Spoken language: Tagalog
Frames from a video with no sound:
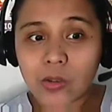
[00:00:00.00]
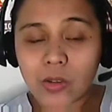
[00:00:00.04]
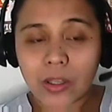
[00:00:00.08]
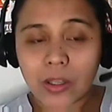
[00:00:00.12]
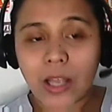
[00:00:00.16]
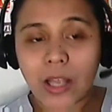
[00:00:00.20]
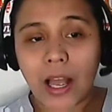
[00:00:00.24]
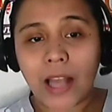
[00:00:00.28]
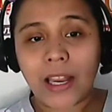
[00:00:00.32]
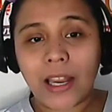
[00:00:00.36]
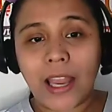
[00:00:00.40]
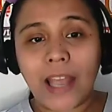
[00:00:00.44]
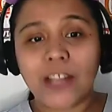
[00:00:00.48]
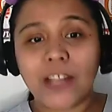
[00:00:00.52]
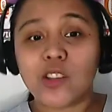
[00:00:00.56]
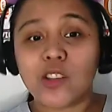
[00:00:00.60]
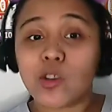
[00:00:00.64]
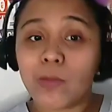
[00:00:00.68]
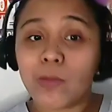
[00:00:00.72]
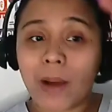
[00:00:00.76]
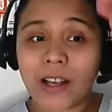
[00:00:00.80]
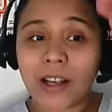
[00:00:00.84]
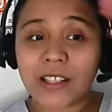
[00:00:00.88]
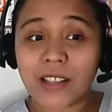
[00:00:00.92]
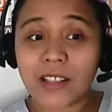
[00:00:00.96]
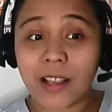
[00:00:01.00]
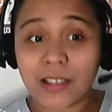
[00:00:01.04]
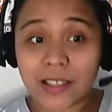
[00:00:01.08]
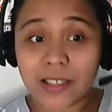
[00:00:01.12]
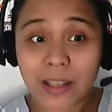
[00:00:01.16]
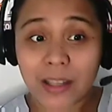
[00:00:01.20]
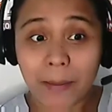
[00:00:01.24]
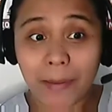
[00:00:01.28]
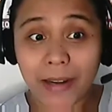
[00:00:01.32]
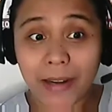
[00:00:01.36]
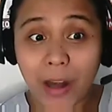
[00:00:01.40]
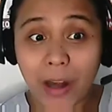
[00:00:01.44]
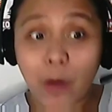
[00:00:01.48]
again, sumakses
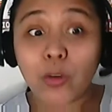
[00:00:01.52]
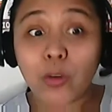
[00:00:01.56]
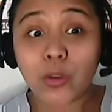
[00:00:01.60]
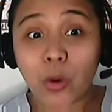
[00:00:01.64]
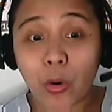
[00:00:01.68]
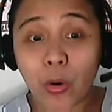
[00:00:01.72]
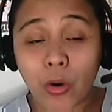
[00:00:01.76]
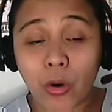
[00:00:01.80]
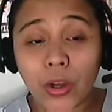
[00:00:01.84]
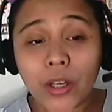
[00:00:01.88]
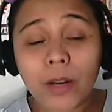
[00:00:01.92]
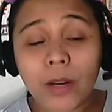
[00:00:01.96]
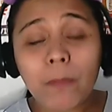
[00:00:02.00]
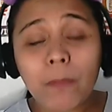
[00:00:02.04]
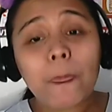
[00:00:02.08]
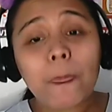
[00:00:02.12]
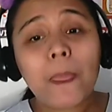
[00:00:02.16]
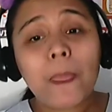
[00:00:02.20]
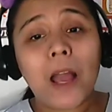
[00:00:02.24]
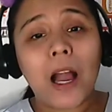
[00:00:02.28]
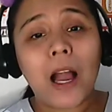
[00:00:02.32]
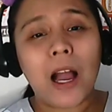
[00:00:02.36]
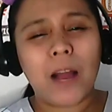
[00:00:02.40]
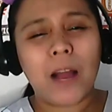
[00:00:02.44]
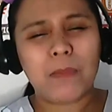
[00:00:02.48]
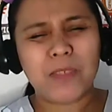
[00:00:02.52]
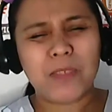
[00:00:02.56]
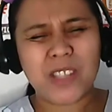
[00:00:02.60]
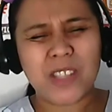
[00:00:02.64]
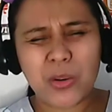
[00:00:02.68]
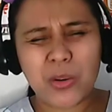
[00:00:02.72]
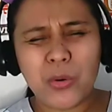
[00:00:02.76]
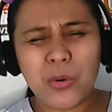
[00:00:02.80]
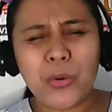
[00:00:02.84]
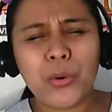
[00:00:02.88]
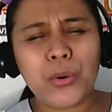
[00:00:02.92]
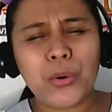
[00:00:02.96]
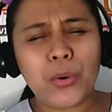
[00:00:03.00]
naman ako doon. Um,
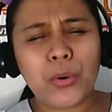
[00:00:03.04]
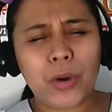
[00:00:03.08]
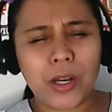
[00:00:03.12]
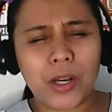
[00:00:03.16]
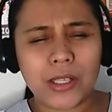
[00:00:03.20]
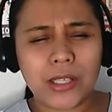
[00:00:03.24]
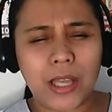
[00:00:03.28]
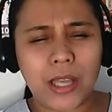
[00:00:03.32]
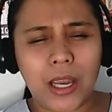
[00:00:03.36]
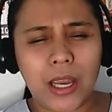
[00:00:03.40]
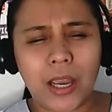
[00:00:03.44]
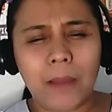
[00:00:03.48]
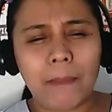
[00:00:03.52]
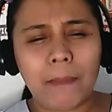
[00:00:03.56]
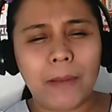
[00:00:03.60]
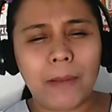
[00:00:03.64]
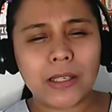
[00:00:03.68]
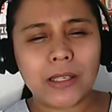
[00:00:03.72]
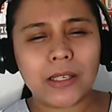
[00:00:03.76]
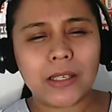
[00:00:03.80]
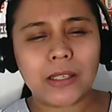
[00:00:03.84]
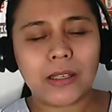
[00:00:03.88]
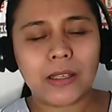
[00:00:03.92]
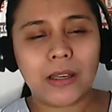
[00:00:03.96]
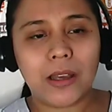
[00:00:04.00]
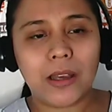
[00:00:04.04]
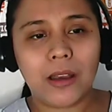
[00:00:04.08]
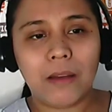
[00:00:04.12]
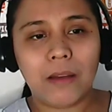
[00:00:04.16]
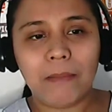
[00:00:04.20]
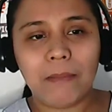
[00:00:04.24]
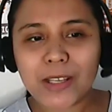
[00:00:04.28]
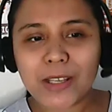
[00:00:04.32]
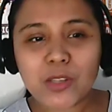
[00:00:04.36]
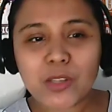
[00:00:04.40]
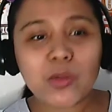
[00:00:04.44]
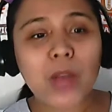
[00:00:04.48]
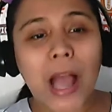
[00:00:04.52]
siguro kasi mas
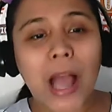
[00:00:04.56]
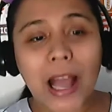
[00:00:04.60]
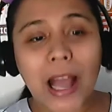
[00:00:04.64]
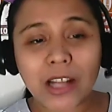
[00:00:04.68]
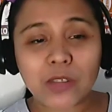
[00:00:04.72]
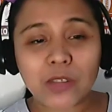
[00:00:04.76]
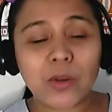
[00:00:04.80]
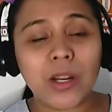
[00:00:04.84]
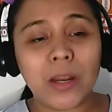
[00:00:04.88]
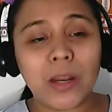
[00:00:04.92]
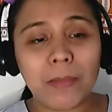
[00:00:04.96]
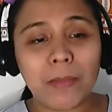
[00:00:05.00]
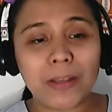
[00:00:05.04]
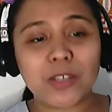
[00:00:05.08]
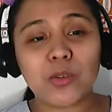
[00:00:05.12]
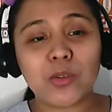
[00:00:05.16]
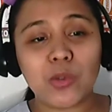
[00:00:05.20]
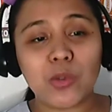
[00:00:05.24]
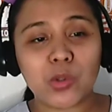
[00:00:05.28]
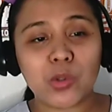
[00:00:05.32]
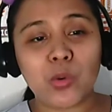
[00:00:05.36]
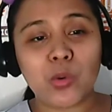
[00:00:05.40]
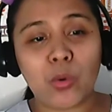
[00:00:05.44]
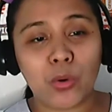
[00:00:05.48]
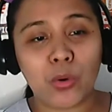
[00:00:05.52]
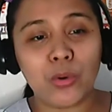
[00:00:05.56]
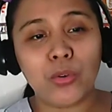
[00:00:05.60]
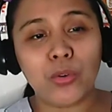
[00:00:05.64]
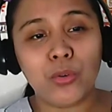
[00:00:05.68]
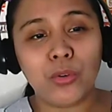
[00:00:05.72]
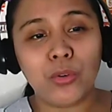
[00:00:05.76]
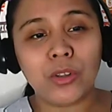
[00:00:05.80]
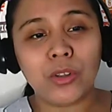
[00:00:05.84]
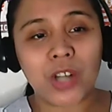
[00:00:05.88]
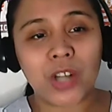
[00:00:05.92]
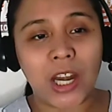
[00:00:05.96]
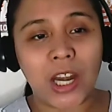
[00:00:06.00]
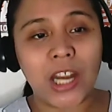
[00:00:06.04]
mas actually mas gusto ko
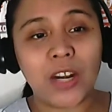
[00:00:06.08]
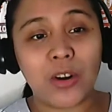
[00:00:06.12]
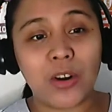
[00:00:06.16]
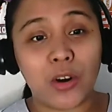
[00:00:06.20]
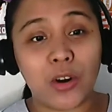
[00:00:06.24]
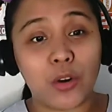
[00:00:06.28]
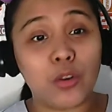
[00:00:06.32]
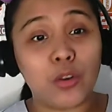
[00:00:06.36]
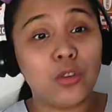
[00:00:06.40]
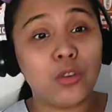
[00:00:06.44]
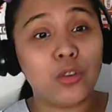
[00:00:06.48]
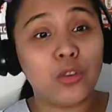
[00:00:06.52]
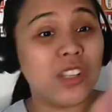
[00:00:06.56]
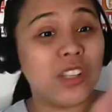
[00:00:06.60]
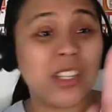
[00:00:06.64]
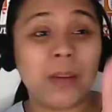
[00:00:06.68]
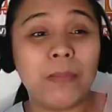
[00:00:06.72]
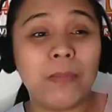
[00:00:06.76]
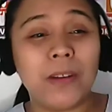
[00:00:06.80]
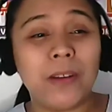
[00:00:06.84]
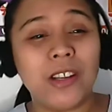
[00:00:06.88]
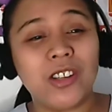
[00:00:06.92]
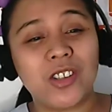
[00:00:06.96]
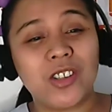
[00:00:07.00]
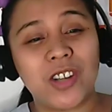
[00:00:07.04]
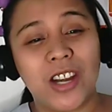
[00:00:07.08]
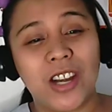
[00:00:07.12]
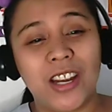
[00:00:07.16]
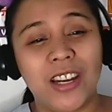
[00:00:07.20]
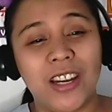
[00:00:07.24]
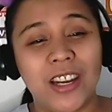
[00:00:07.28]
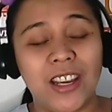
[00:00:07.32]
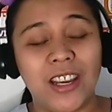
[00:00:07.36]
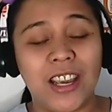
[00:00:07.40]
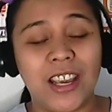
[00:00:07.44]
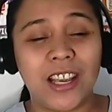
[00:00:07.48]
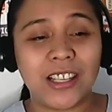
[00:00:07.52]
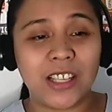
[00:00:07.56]
yung trainer ko dun sa bridge
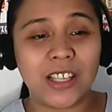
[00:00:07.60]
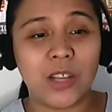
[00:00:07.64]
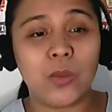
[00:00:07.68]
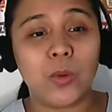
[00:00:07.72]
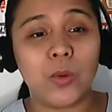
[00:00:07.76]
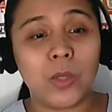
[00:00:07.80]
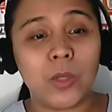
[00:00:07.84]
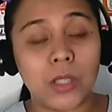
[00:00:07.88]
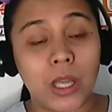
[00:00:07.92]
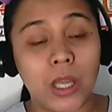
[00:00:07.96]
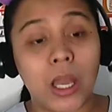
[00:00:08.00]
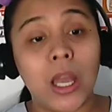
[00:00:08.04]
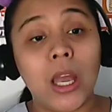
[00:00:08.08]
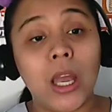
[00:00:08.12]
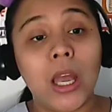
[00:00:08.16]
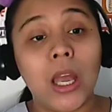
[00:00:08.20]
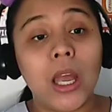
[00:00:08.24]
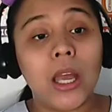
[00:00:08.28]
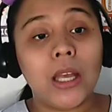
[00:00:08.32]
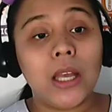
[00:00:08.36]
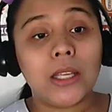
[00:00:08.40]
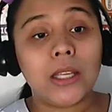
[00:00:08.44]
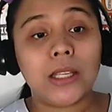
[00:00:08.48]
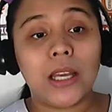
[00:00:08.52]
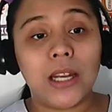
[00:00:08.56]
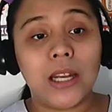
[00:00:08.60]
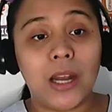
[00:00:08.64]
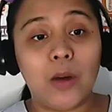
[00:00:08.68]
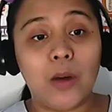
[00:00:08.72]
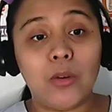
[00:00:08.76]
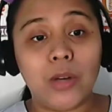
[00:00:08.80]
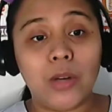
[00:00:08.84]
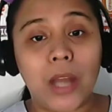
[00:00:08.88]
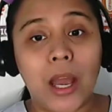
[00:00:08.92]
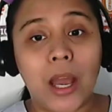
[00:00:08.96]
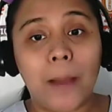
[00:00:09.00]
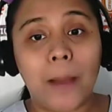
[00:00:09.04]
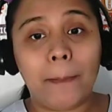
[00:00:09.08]
training kesa dun sa sa
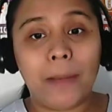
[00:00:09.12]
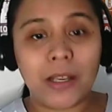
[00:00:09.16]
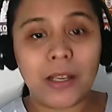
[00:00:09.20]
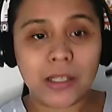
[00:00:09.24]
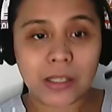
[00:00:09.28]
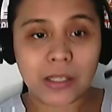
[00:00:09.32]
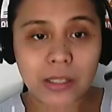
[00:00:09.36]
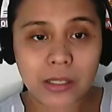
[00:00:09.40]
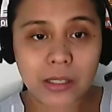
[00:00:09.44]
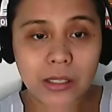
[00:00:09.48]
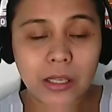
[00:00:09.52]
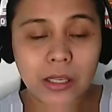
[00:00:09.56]
nauna mas